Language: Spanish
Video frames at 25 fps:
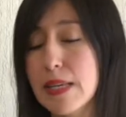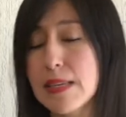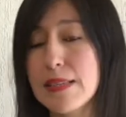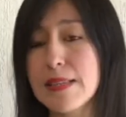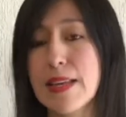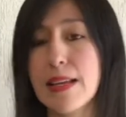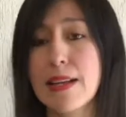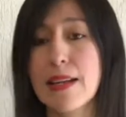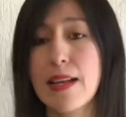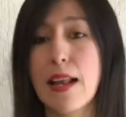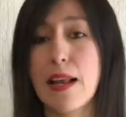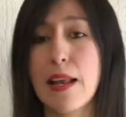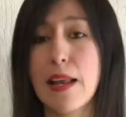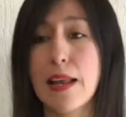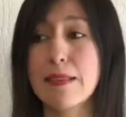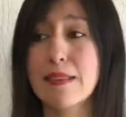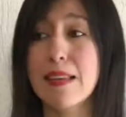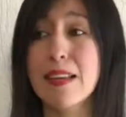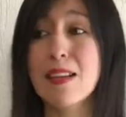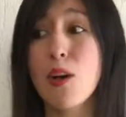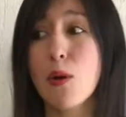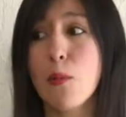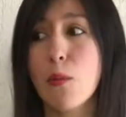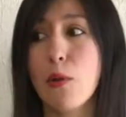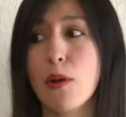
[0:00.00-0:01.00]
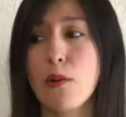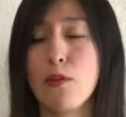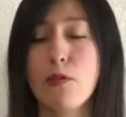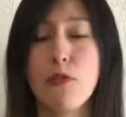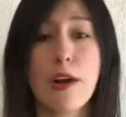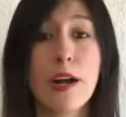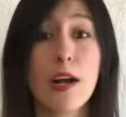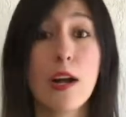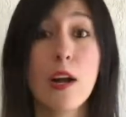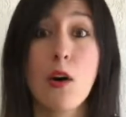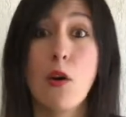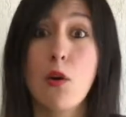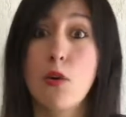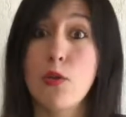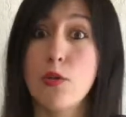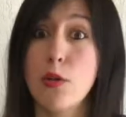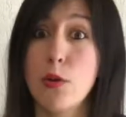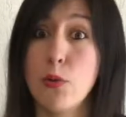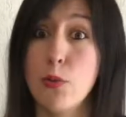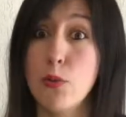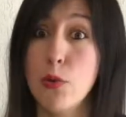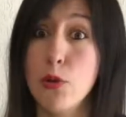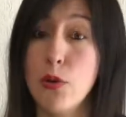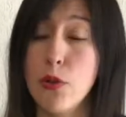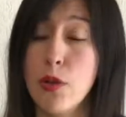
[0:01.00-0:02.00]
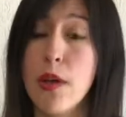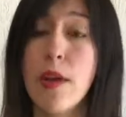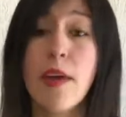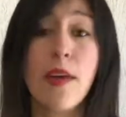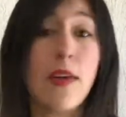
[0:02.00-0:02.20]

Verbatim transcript: y ser, ser como el Frank Underwood